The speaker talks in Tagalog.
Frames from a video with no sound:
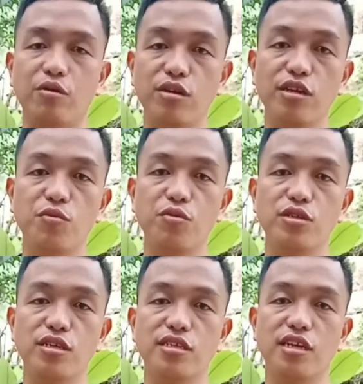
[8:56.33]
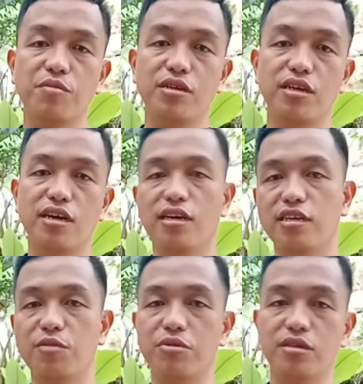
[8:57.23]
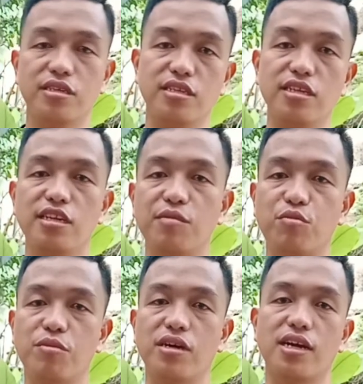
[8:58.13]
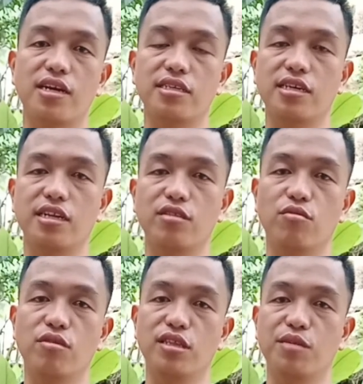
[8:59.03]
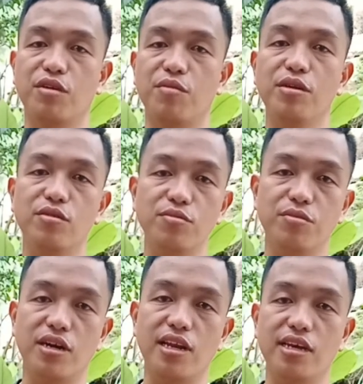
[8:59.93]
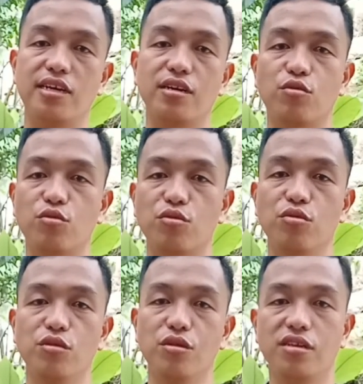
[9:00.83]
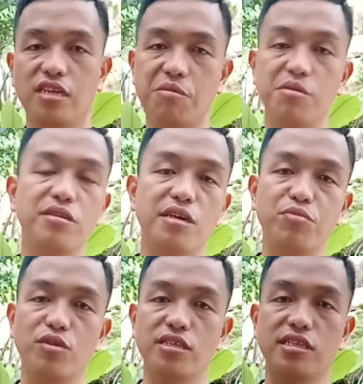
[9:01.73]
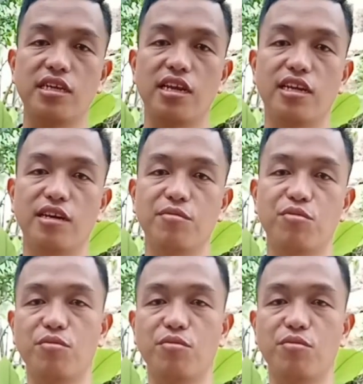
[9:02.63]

pero hindi ko po sinasabi na 100% hindi na po magkakasakit ng ating mga manok, mga alaga kung nabibigyan po natin sila ng